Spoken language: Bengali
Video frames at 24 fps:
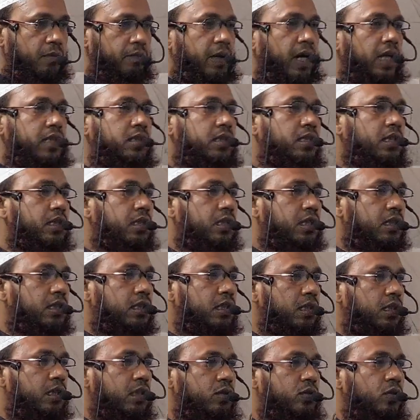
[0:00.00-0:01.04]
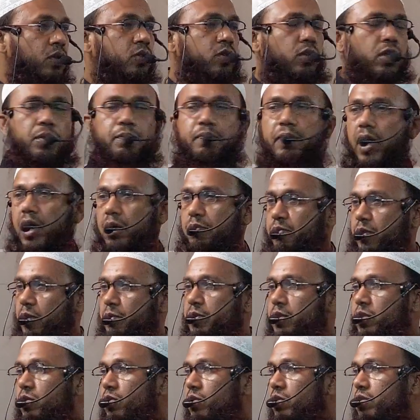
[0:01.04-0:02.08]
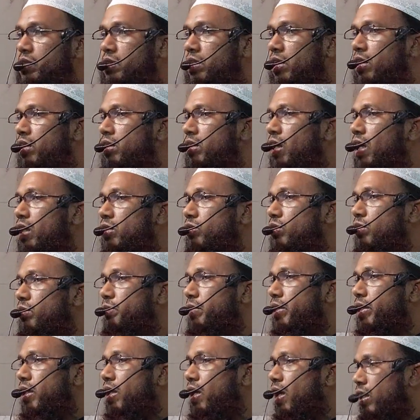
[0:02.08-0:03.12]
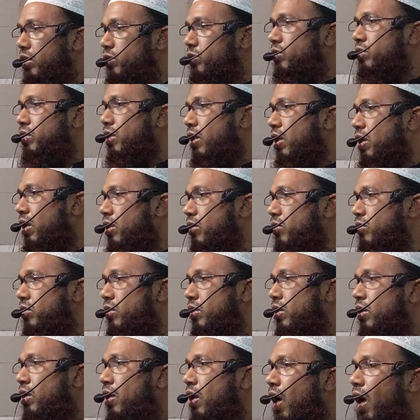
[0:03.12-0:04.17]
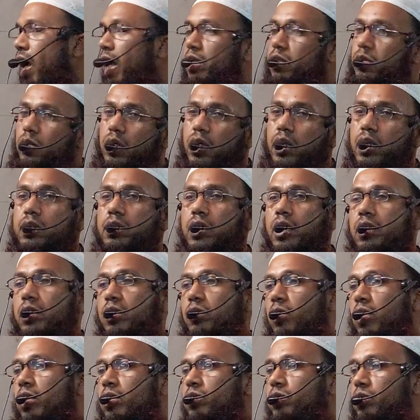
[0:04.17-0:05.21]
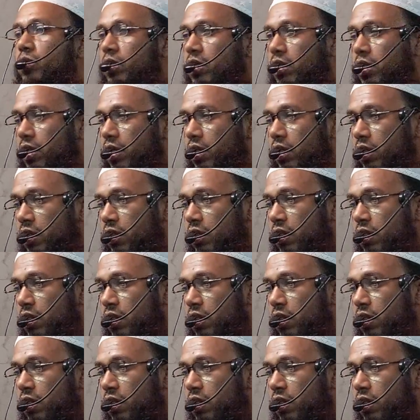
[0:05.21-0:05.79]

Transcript: বাহ্যিক দৃষ্টিতে যতই পাক পবিত্র সেন্ট আতর মাখে আসুক না কেন আসলেই তাদের অন্তর কি